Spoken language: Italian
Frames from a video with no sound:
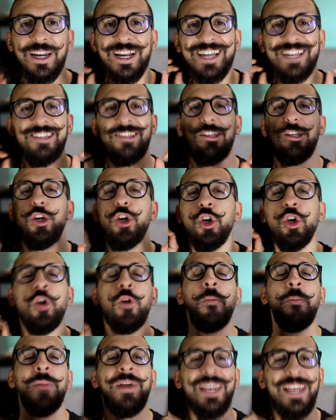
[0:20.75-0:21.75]
Ragazzi io
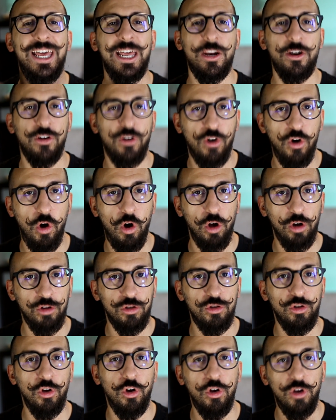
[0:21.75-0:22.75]
non me ne ero
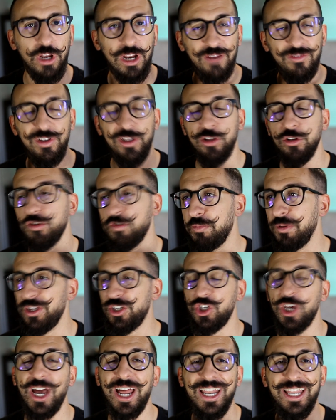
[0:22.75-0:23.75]
accorto, nel video
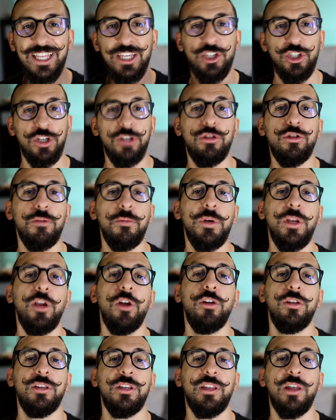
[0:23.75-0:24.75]
speciale dei 100
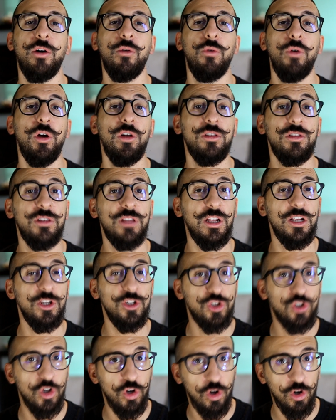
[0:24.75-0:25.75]
milioni di download
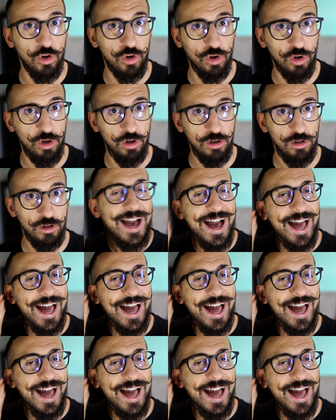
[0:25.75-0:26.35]
del gioco,